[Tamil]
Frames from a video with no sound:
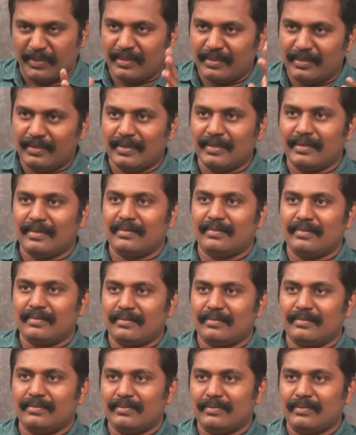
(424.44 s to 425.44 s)
பெரிய
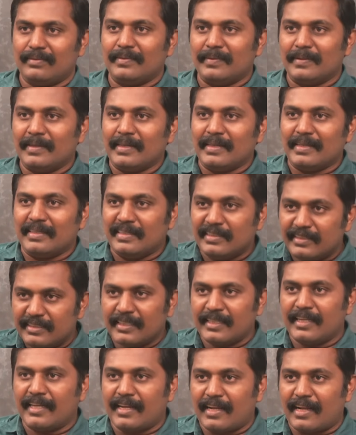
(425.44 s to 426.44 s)

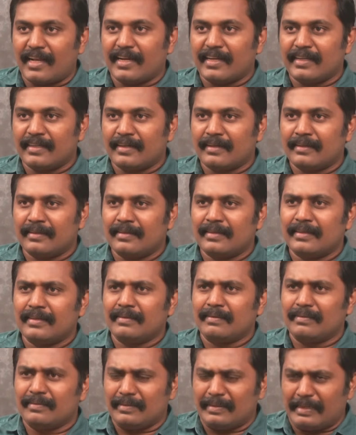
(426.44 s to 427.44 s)
இன்ஜினியராக இருந்து
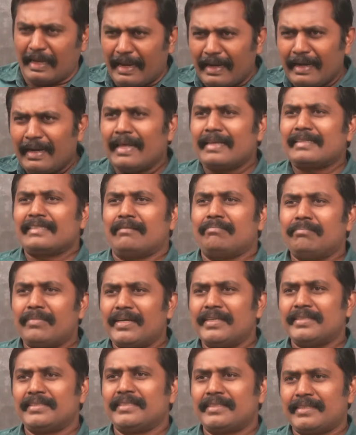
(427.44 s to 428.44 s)
நல்லா
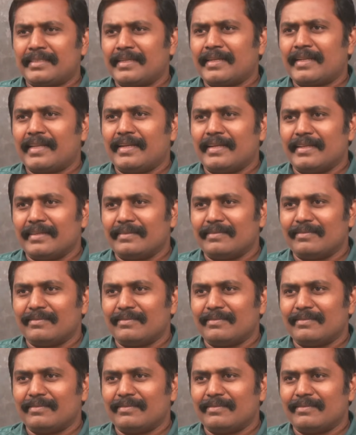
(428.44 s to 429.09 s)
சம்பாதிச்சுட்டு இருக்கிறாரு